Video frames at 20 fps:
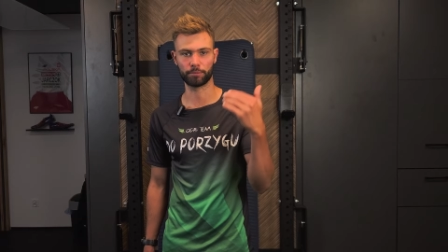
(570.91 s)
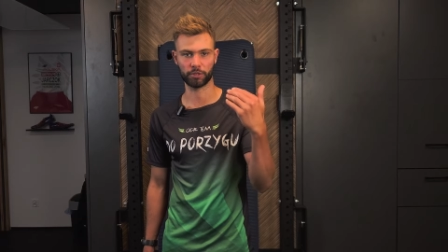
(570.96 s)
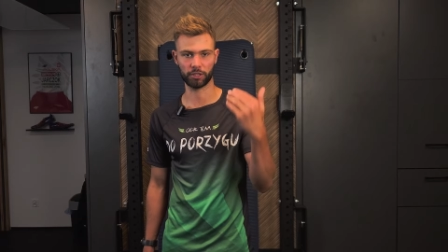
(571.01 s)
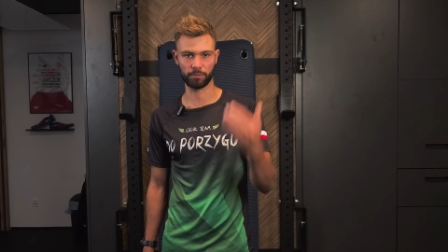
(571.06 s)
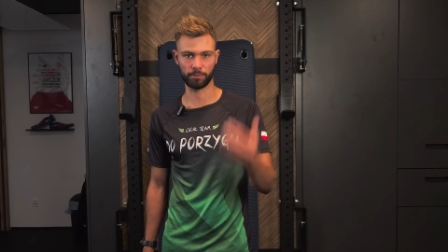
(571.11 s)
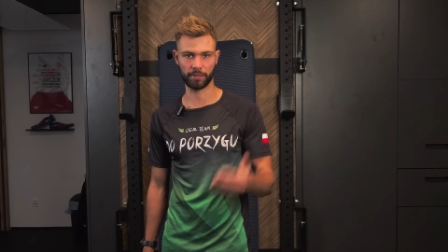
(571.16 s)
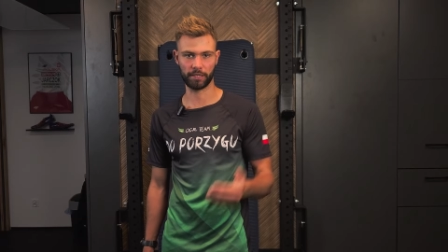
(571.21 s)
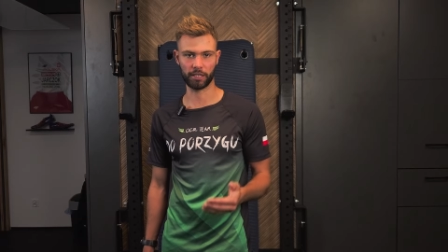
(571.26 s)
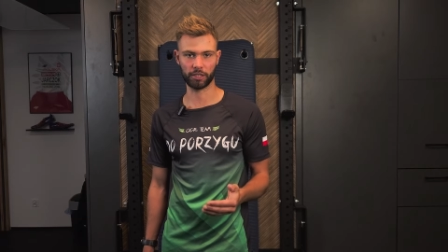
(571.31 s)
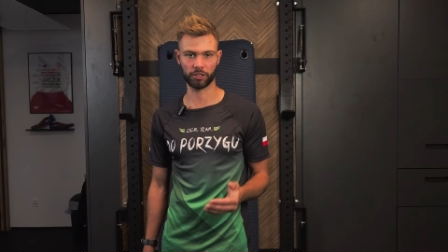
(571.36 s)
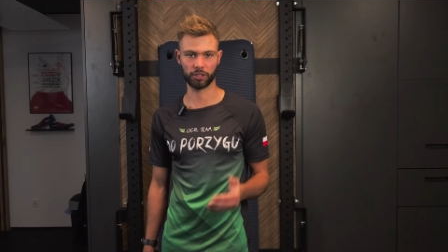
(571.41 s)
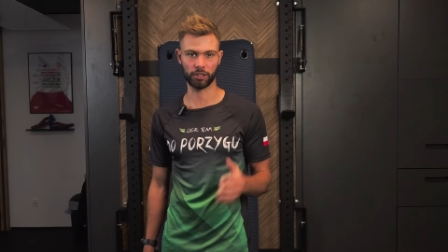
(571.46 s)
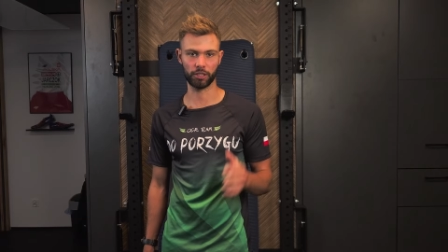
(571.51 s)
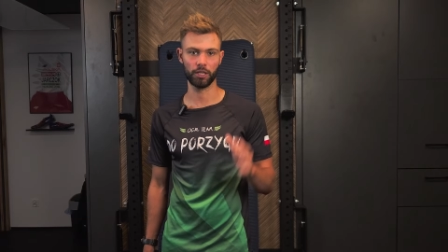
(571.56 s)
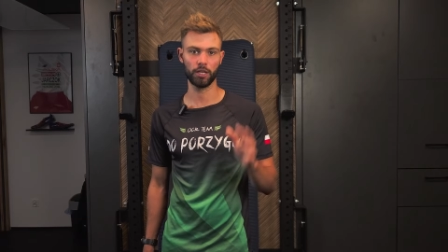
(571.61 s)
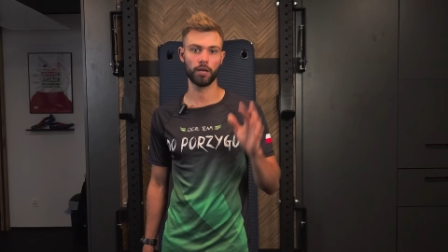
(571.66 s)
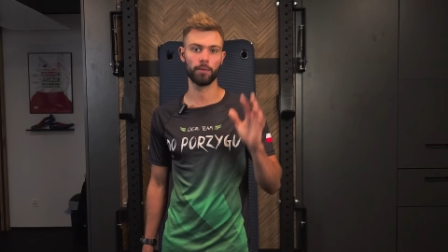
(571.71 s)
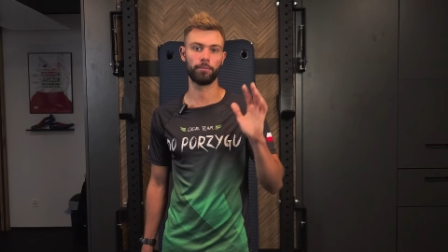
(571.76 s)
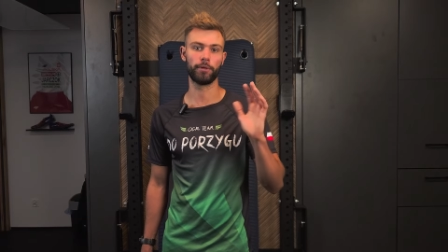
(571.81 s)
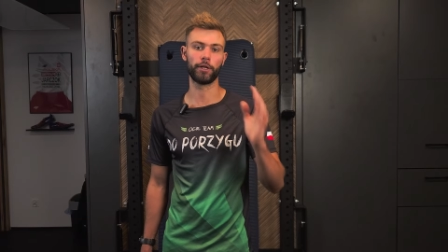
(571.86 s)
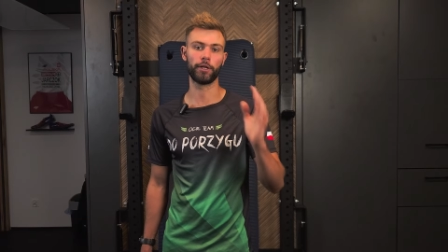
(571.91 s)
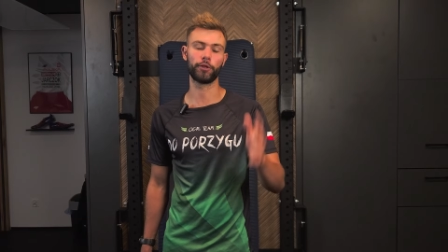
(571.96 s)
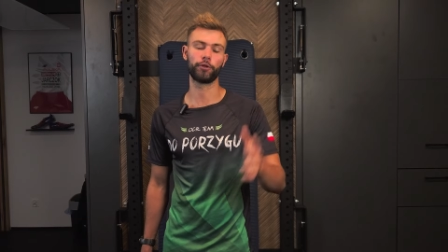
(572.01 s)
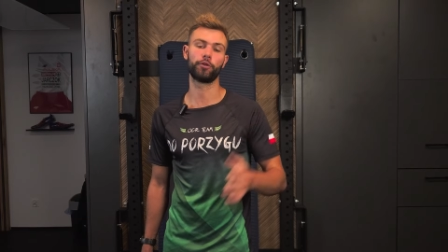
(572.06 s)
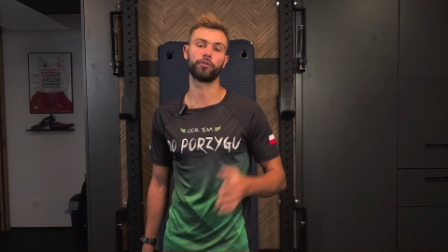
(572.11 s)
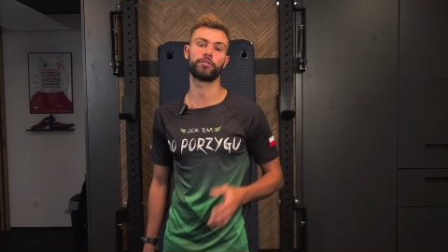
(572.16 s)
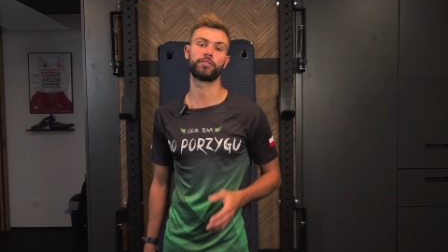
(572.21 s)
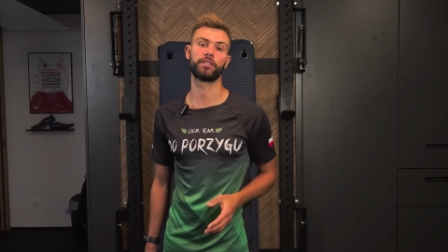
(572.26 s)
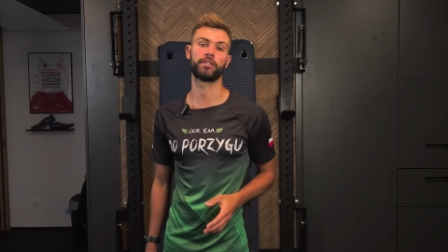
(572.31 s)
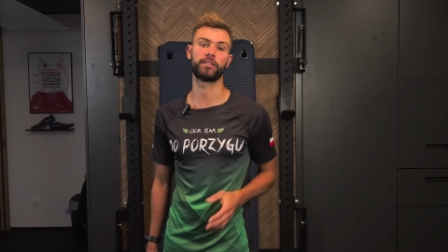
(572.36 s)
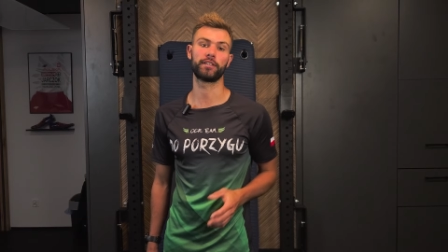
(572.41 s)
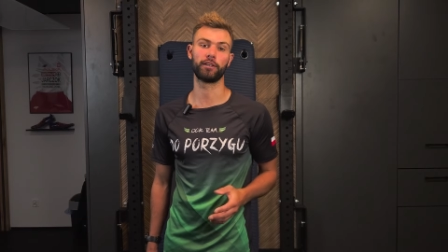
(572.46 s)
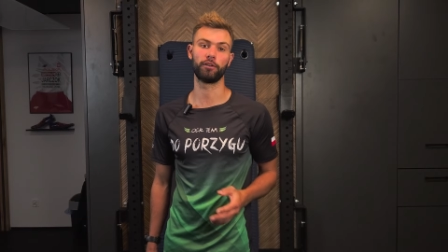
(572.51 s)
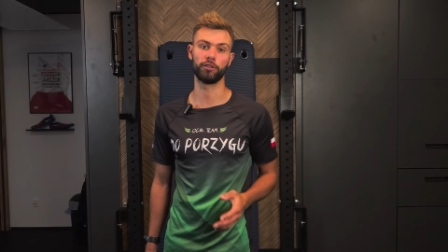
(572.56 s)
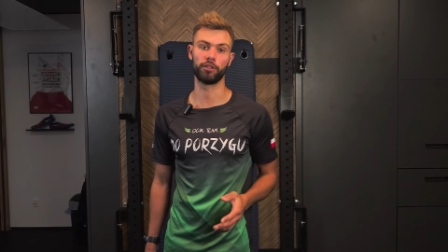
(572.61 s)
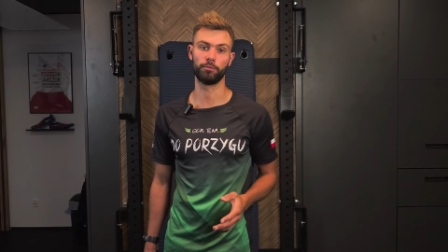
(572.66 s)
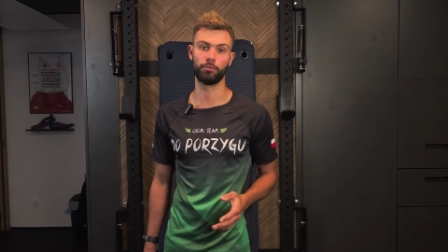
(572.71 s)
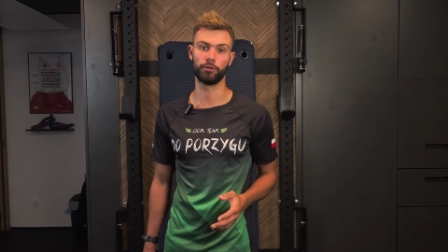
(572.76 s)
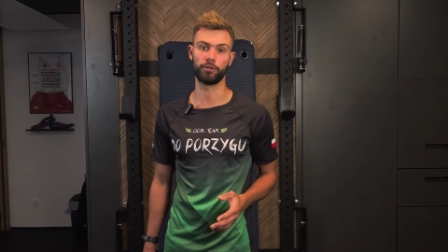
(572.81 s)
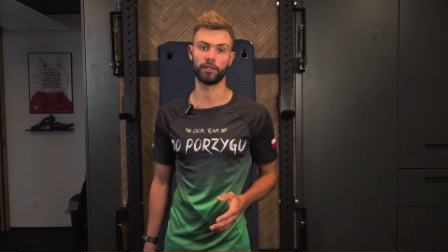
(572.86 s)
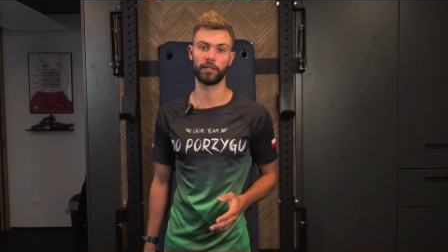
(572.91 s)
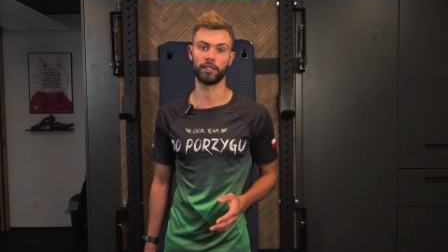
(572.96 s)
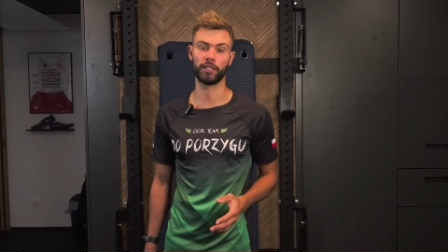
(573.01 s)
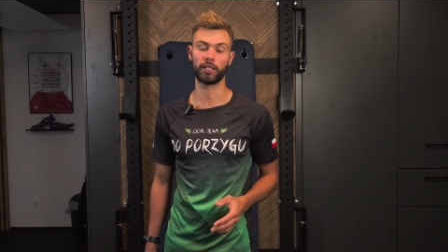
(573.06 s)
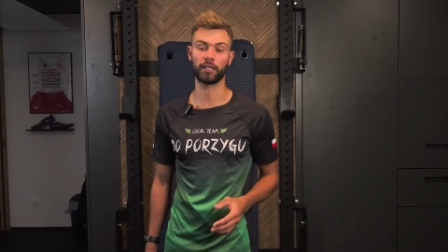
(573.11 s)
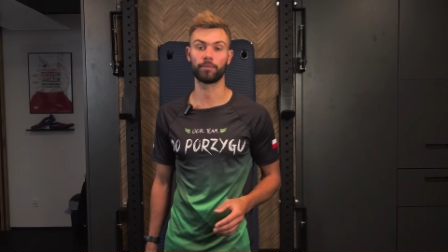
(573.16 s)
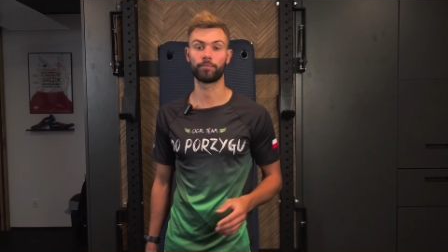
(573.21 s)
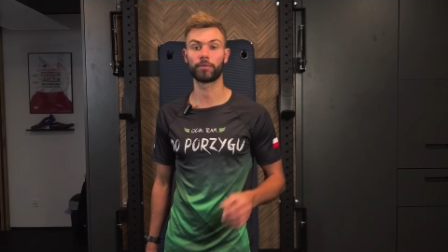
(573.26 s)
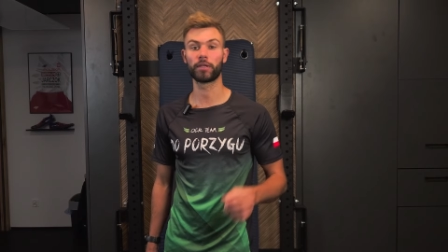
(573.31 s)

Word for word: przez biegaczy planujących tego typu trening.